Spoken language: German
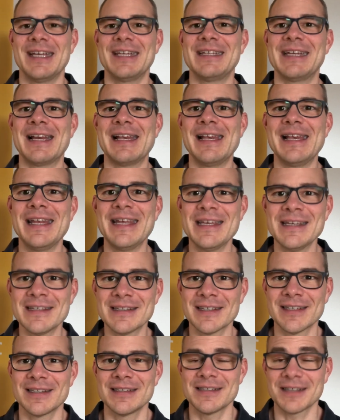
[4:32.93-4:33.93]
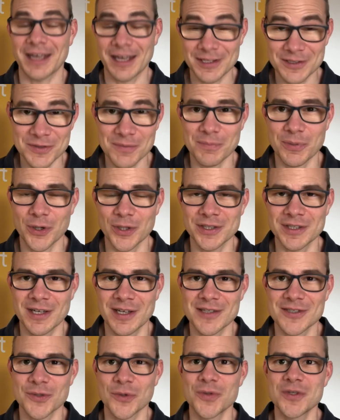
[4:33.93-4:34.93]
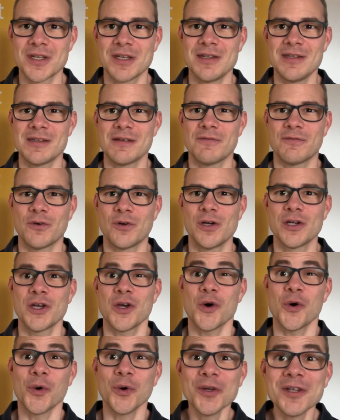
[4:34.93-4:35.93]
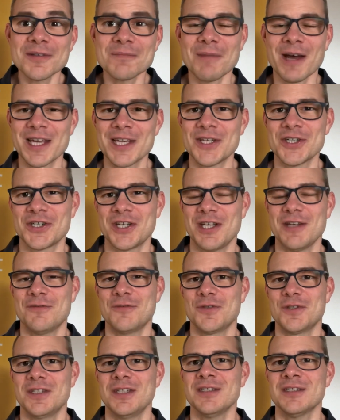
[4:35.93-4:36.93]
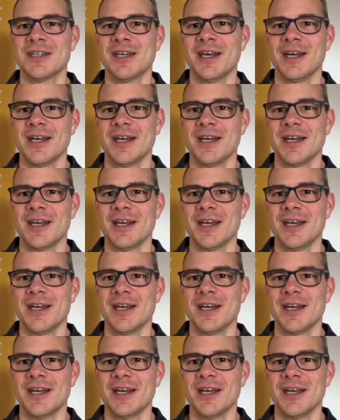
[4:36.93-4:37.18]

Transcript: Der Link direkt zum Podcast unter dieser Folge und mein Geschenk für dich.